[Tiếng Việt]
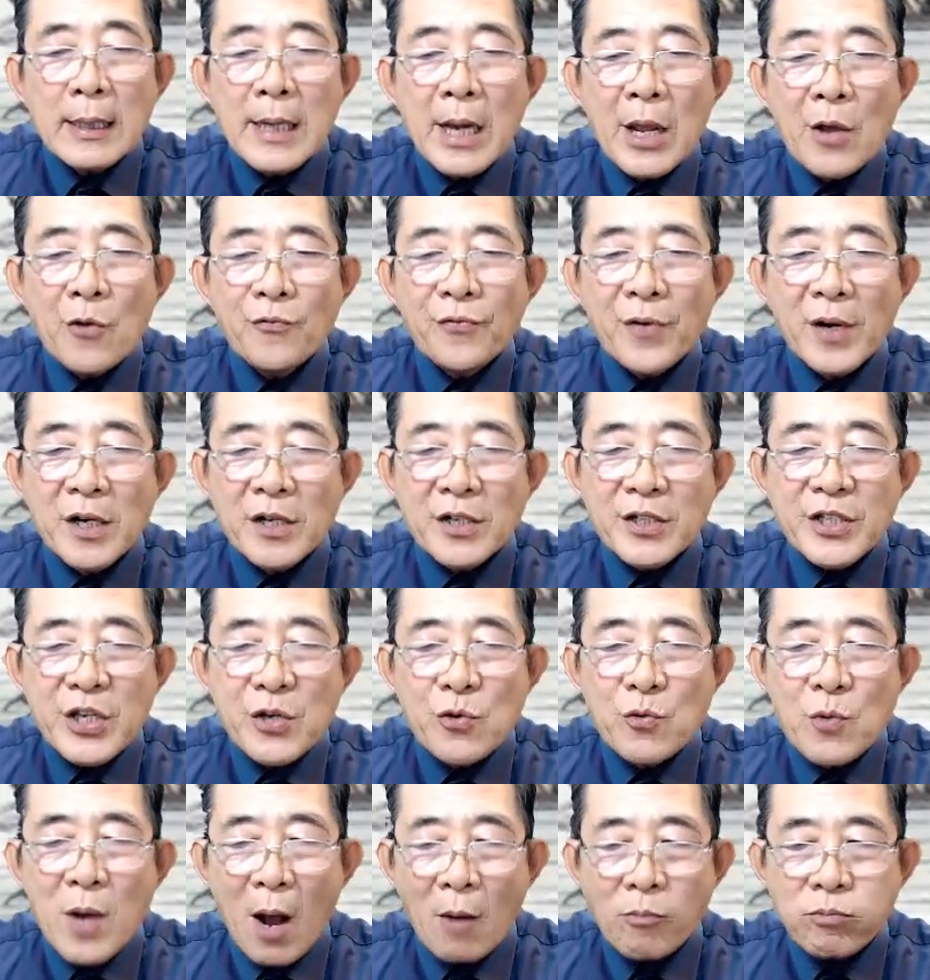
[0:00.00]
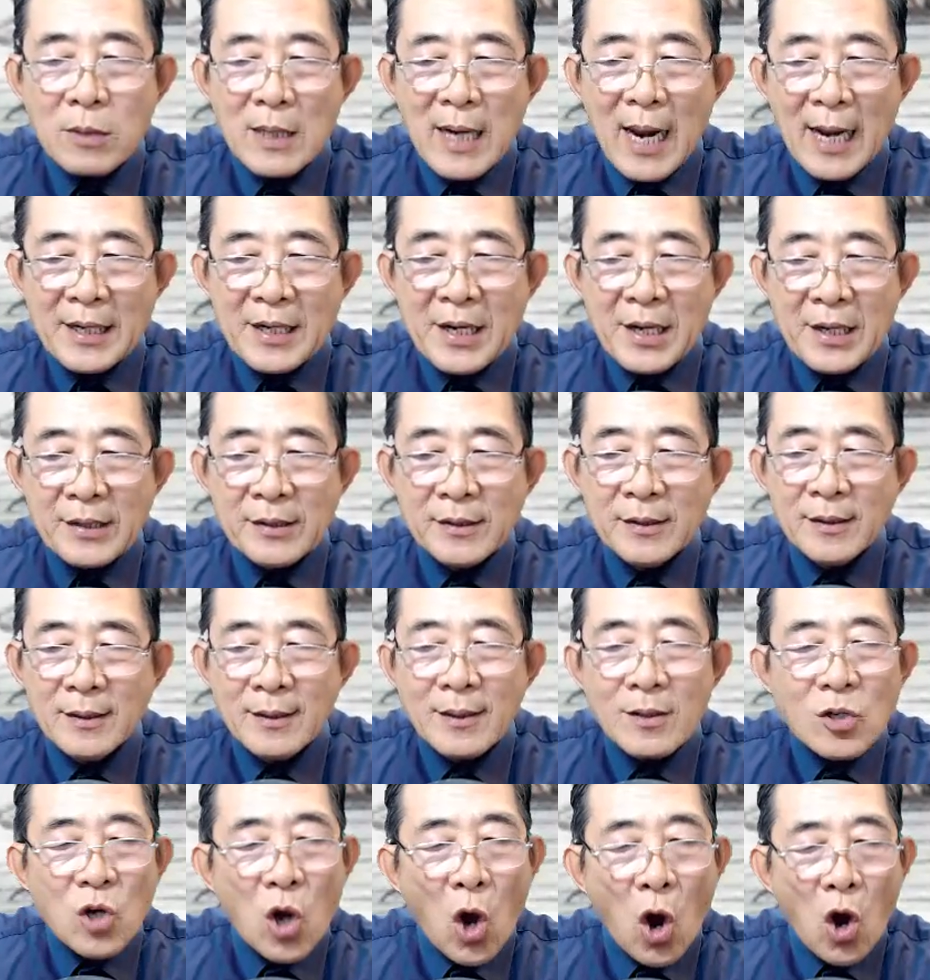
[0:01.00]
Nếu Phượng Chiếu Ngọc là nữ,
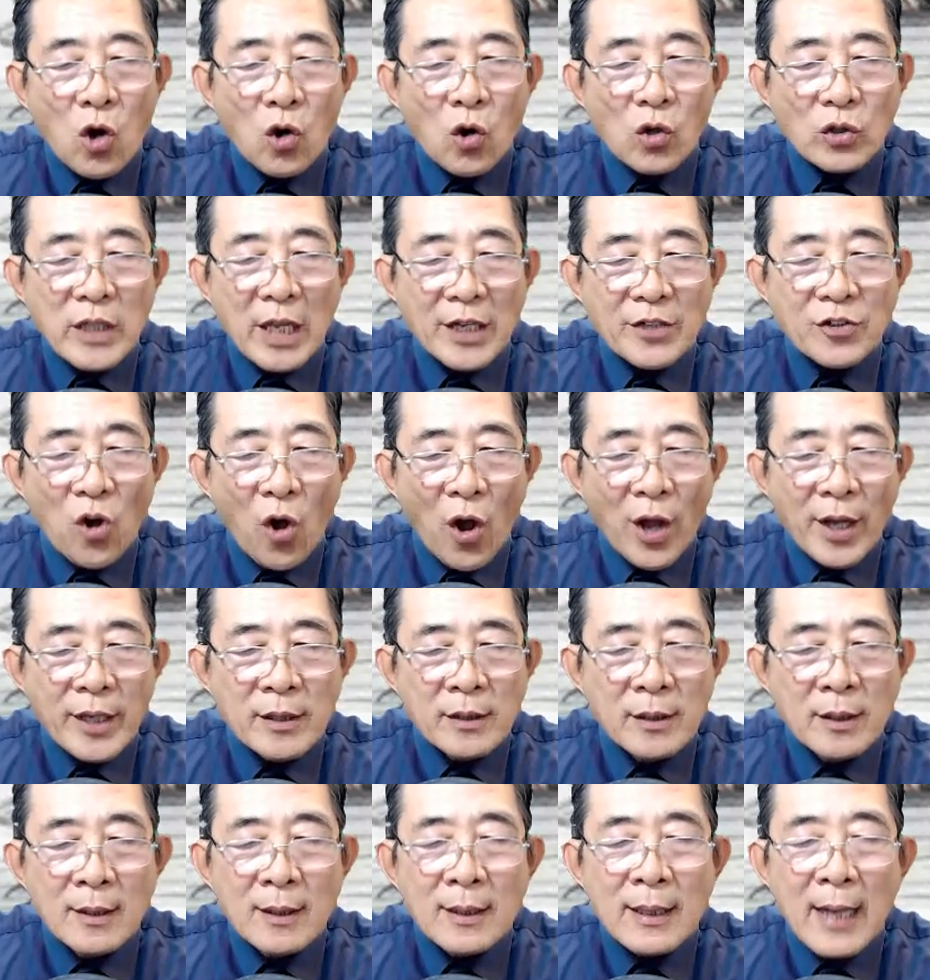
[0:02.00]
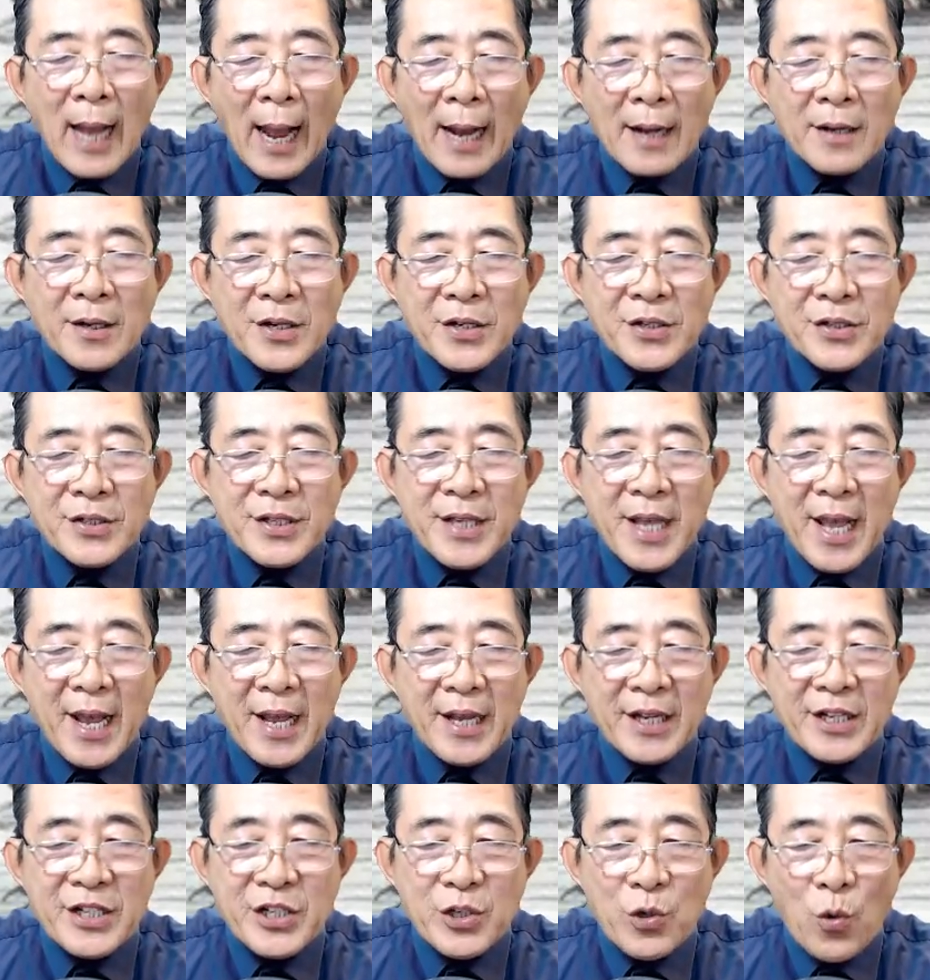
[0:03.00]
còn có thể nói hắn hướng
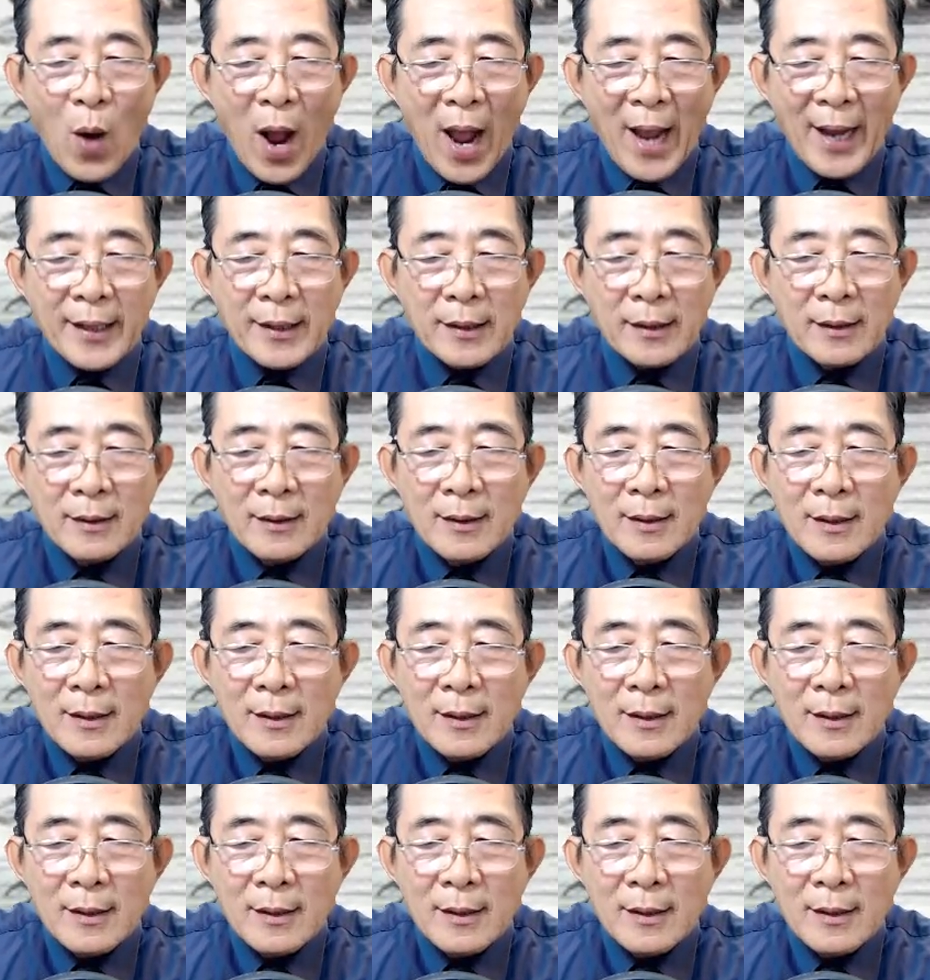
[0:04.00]
về người ngoài,